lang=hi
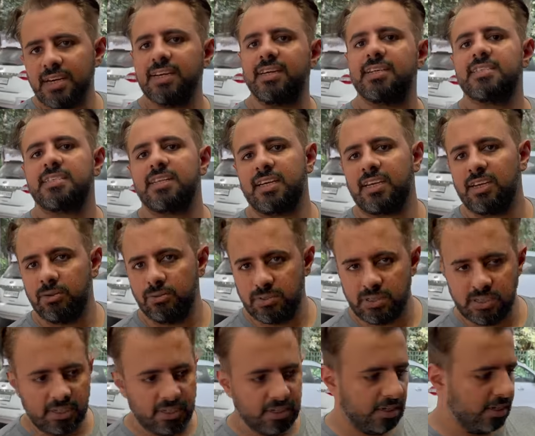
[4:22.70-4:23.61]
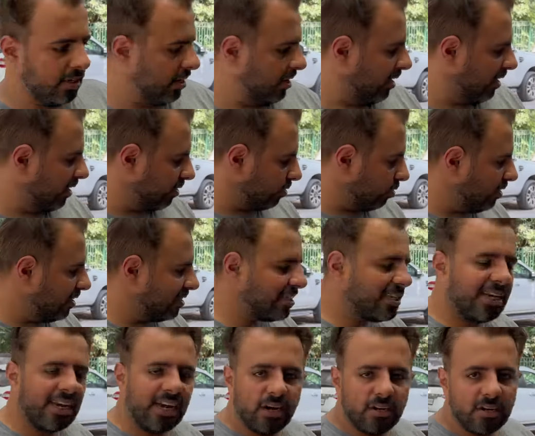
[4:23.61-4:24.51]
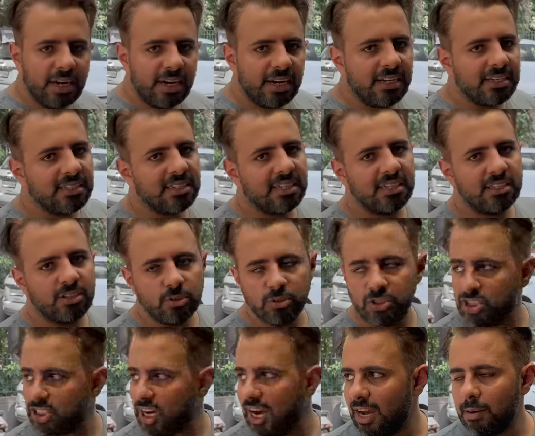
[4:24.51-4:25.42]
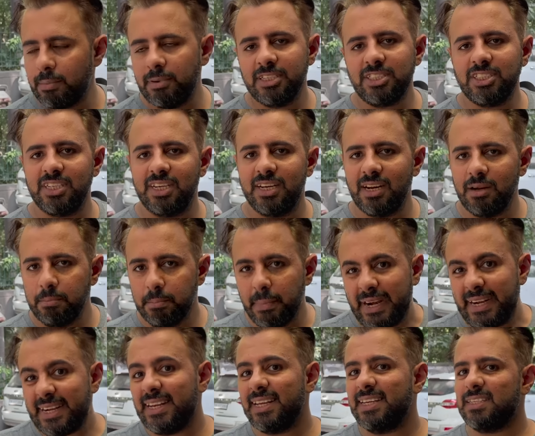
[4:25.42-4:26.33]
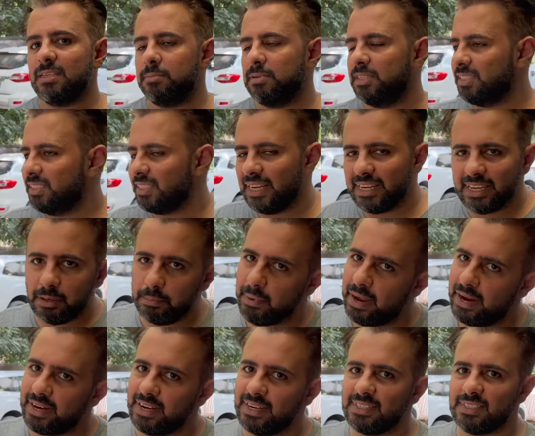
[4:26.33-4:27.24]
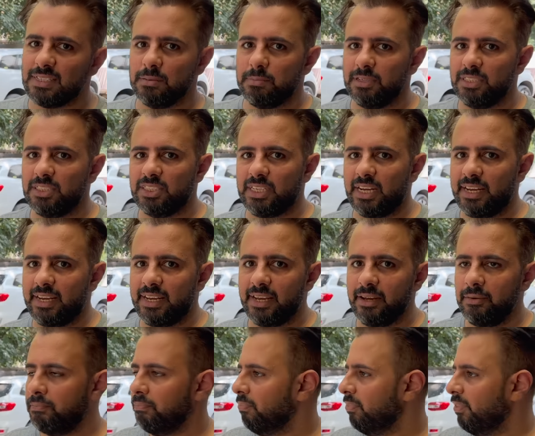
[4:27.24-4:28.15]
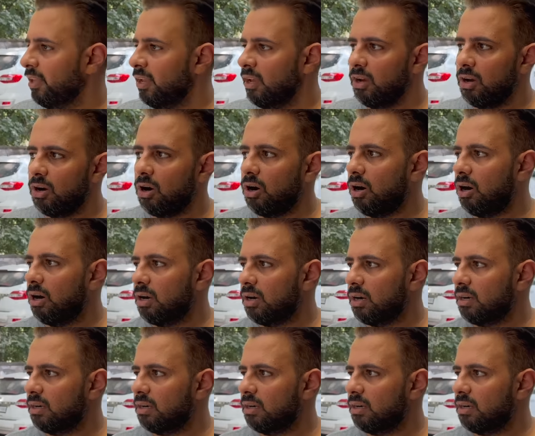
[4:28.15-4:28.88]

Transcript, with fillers: ना सके उसे तो इससे क्या हो जाएगा इसके जो चार बच्चे हैं ना मिट्टी से बच जाएंगे मैगेट से बच जाएंगे और